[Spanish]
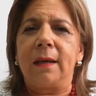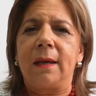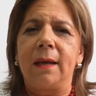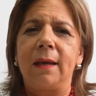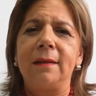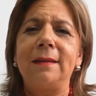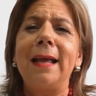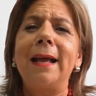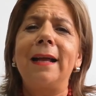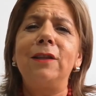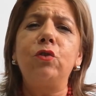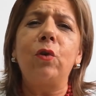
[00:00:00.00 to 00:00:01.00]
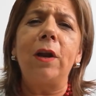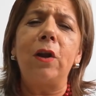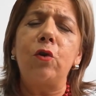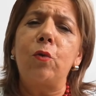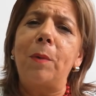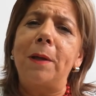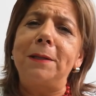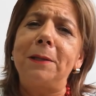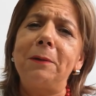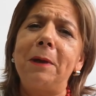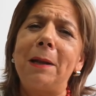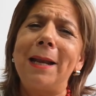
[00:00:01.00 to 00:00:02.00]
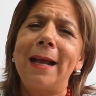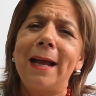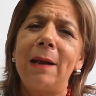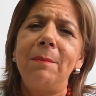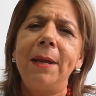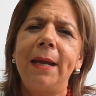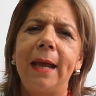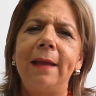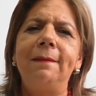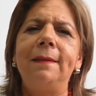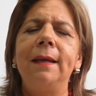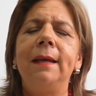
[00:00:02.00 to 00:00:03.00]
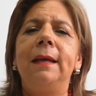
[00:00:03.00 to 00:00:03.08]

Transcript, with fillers: que tengan toda la normatividad legal vigente